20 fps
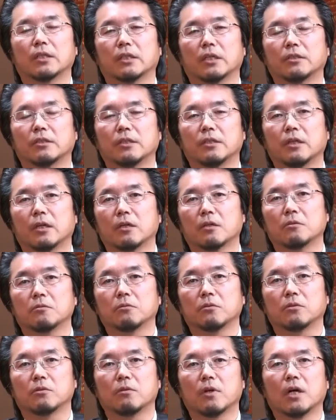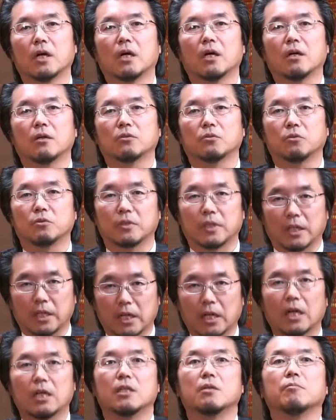せていただけるというのはそういった機
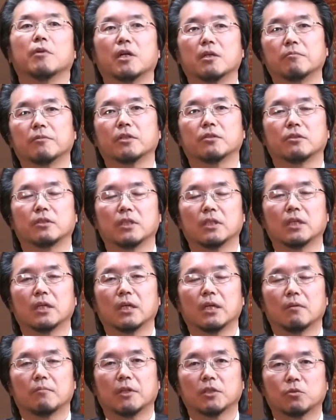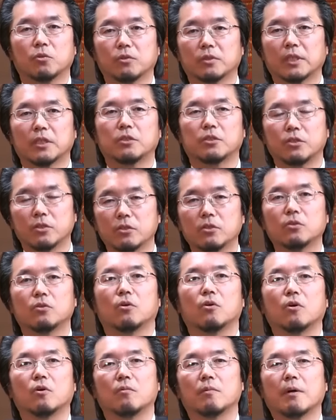会でもありますし、まあ、そういった自由
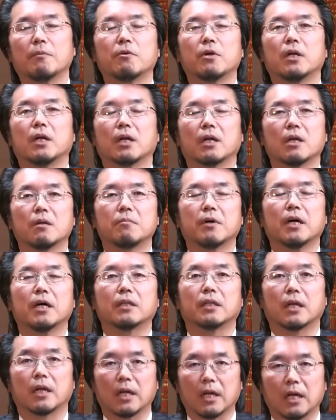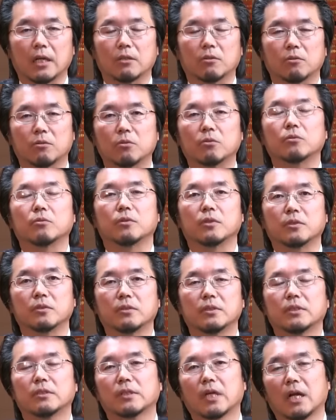を守らなければならないということです。
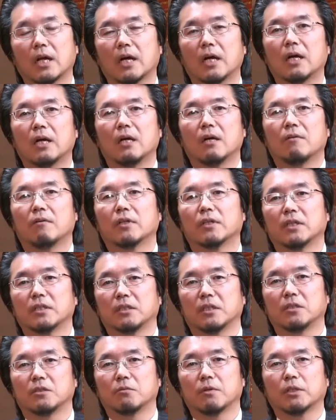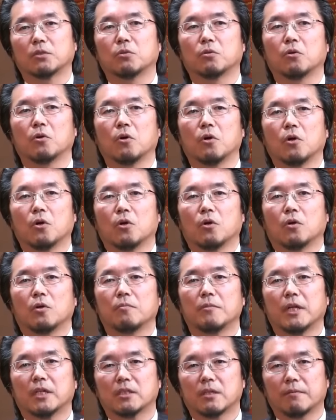ですから私たちはその
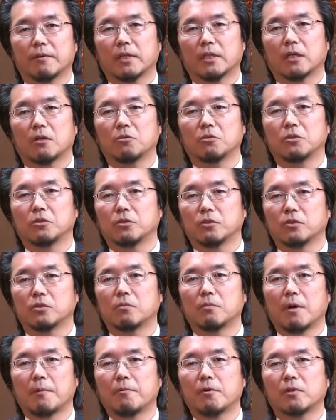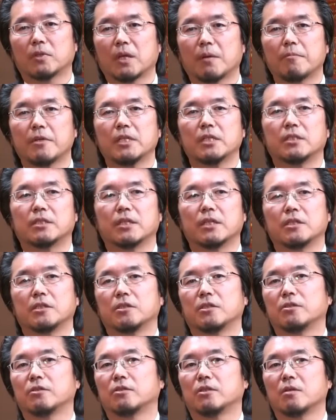皆様方の自由を守るために政治
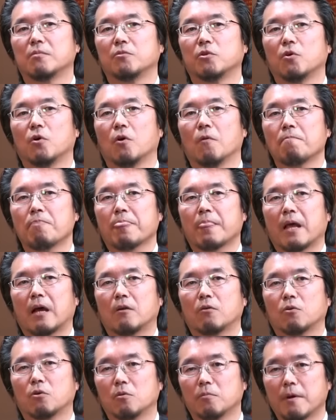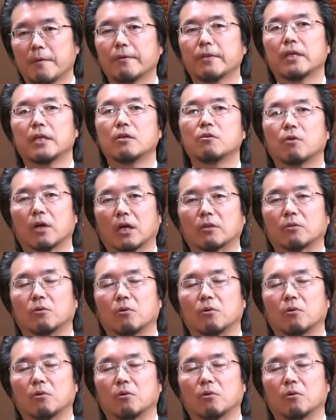システムをあのこのままでいいのかと